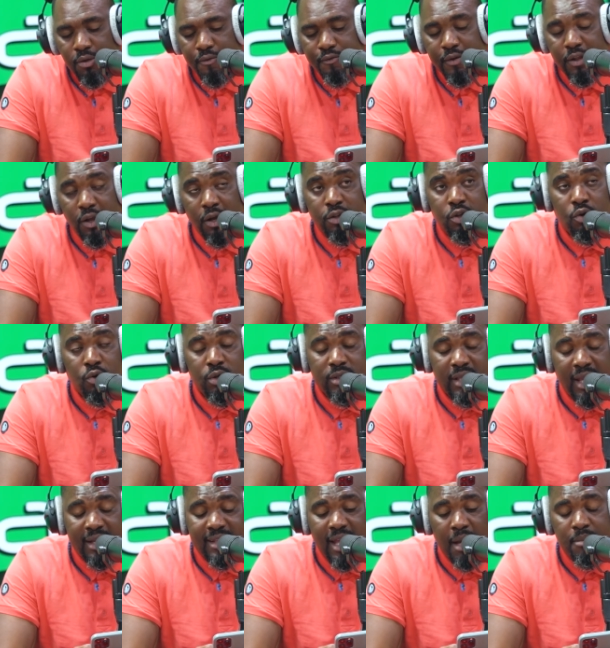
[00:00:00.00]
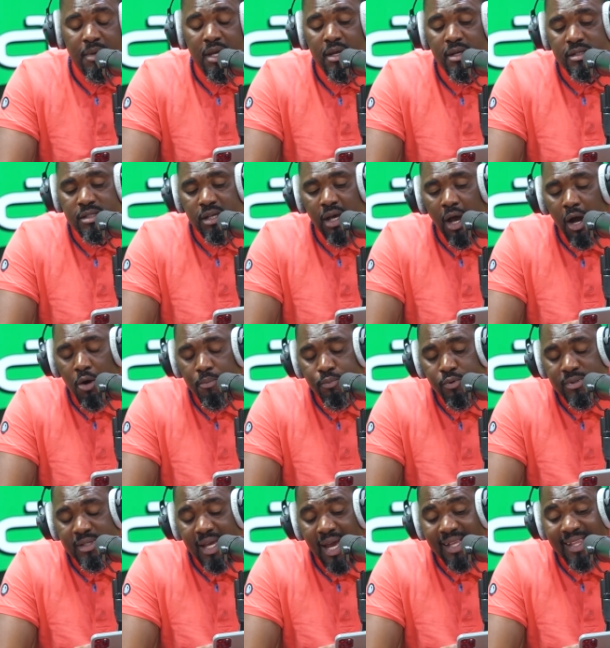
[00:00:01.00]
le Fédéral de Rotterdam sera
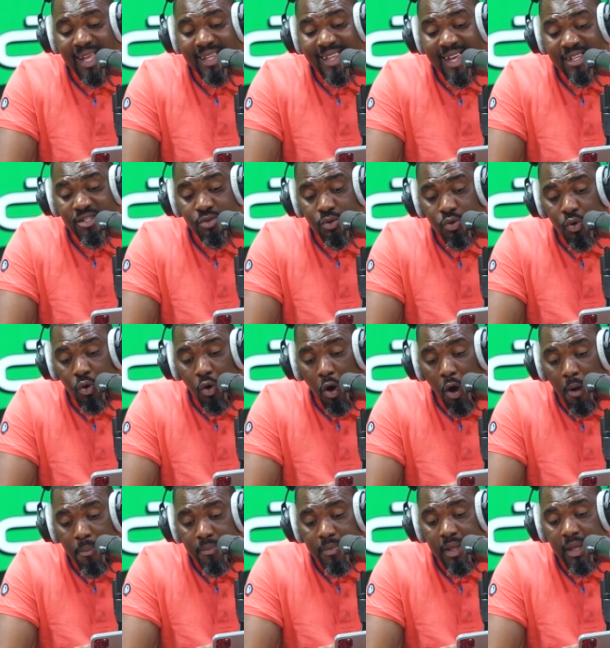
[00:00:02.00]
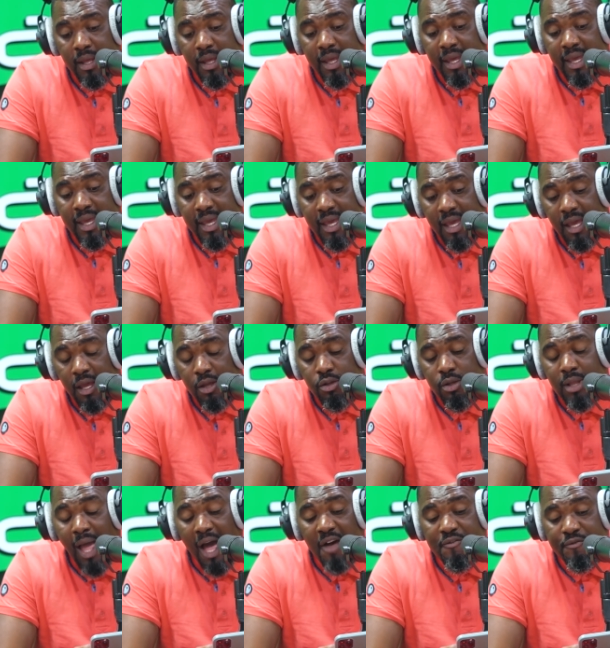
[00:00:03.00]
opposé à la Lazio de Rome. Et
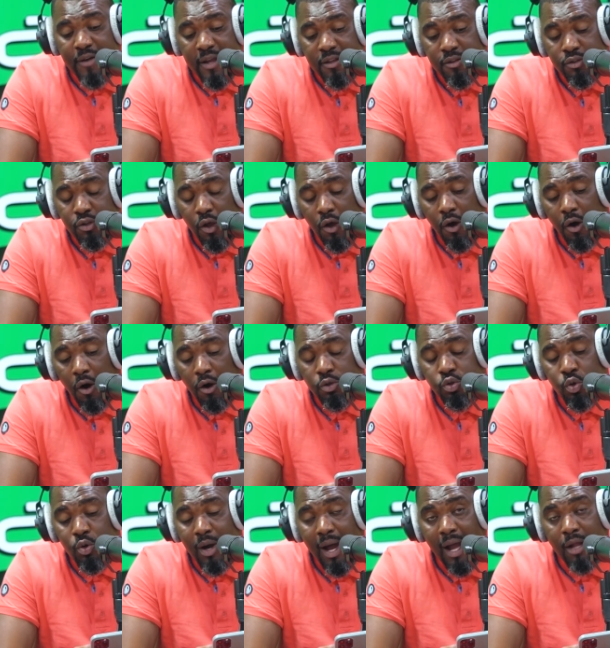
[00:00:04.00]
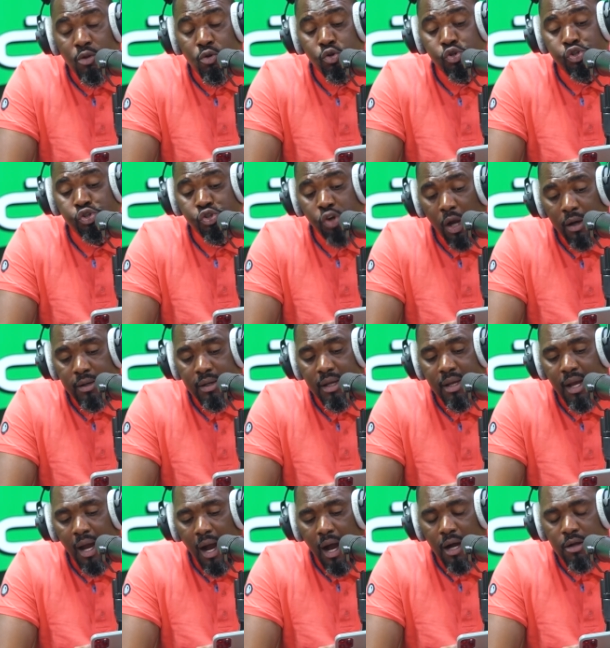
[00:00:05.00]
à 20h, on aura le choc
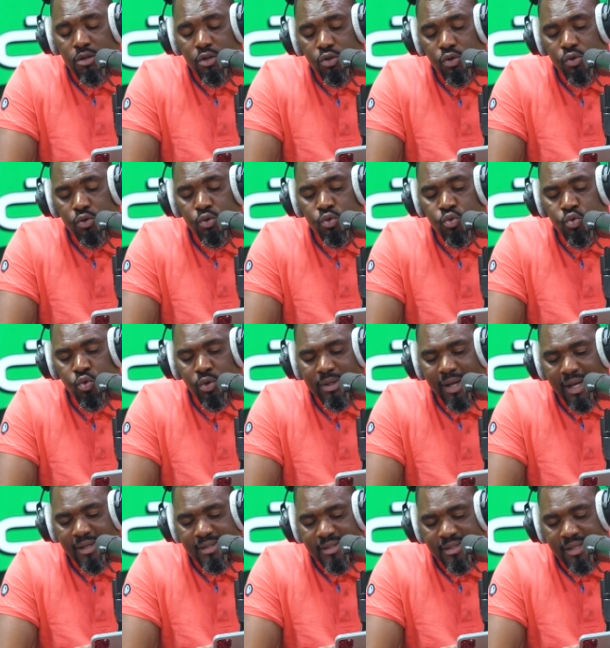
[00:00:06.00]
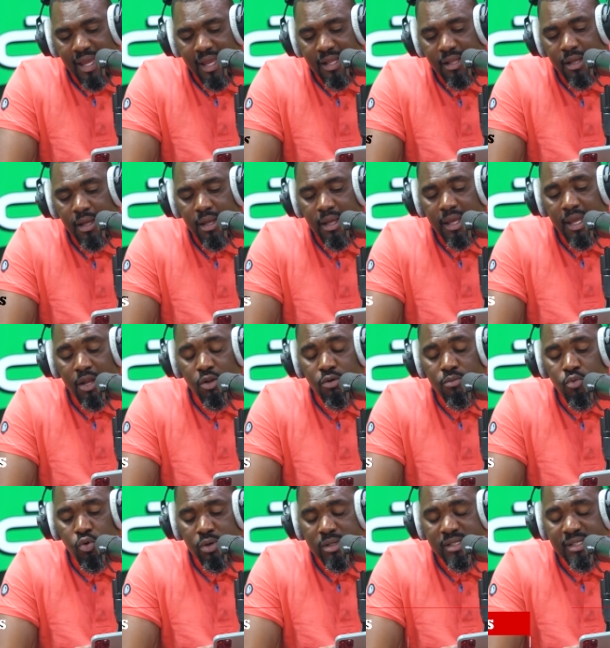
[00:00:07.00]
entre Newcastle et le
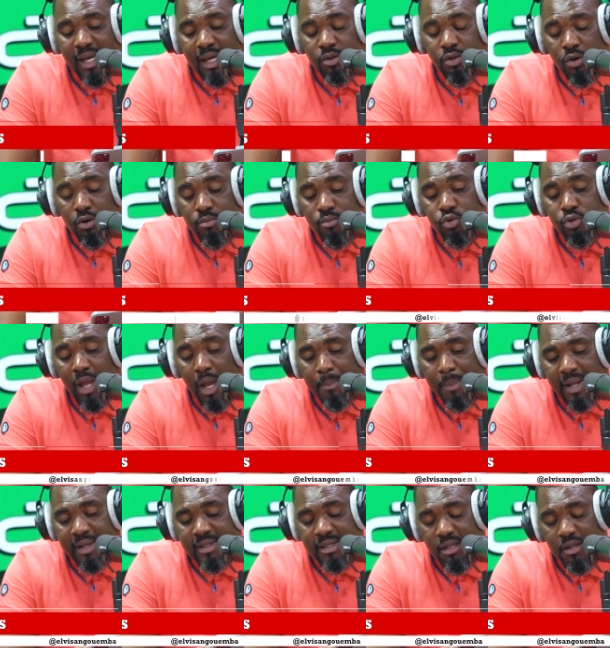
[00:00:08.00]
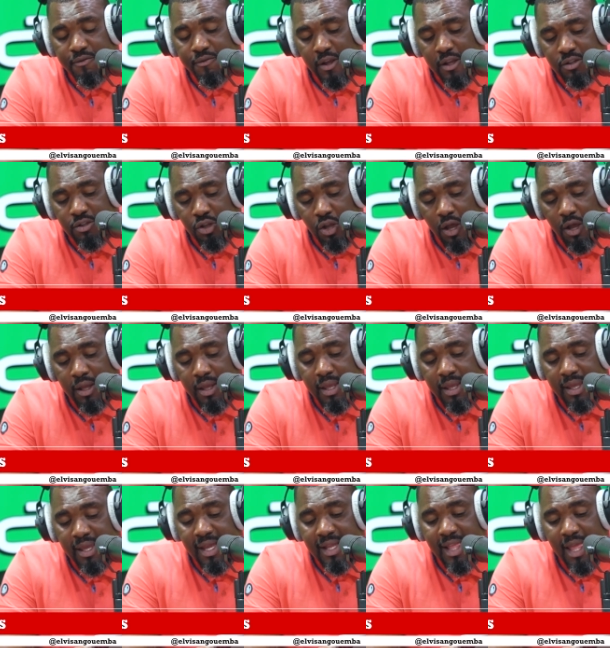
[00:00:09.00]
Borussia Dortmund à partir de 20h.
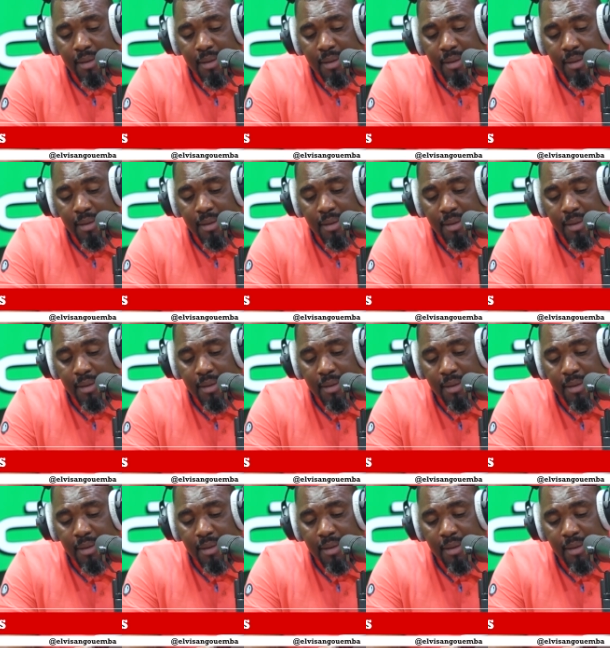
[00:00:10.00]
Et